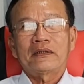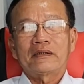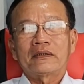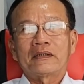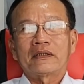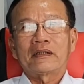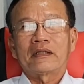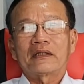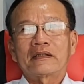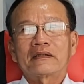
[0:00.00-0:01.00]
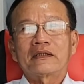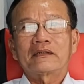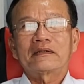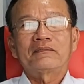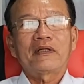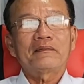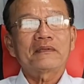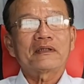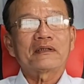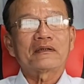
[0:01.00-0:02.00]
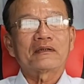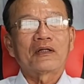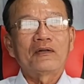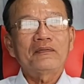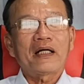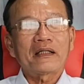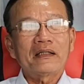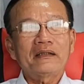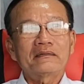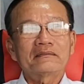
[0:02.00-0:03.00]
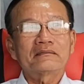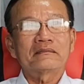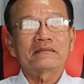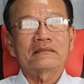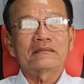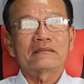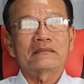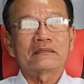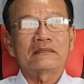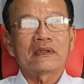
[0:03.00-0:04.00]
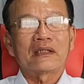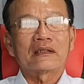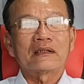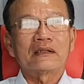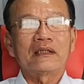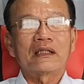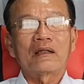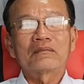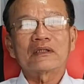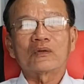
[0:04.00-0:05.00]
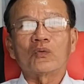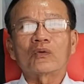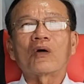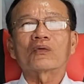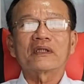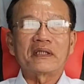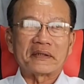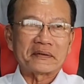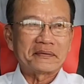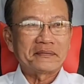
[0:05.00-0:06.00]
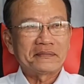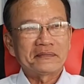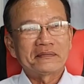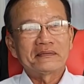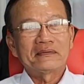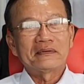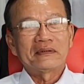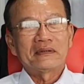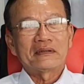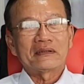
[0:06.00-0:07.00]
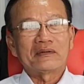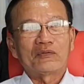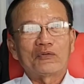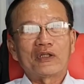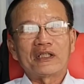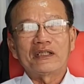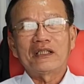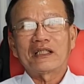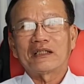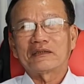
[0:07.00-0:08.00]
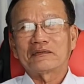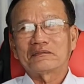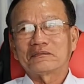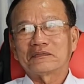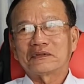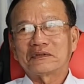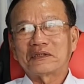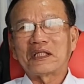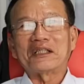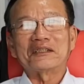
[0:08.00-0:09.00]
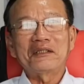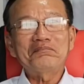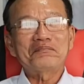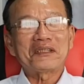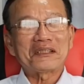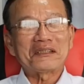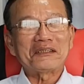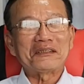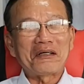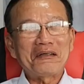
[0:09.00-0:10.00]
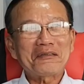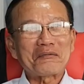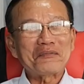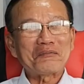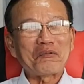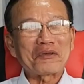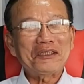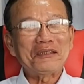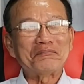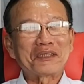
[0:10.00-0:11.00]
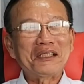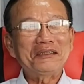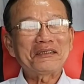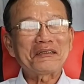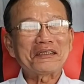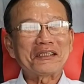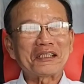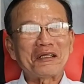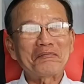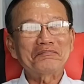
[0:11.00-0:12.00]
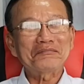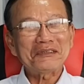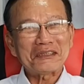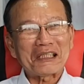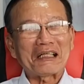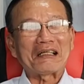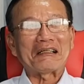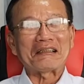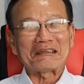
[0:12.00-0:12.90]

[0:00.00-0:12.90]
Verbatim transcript: ừ. anh, anh anh xin phép đối với anh á là người đàn ông là trụ cột gia đình yeah. Dạ. người phụ nữ là trợ giúp mà người đó cũng là một cái niềm tin cho người đàn ông là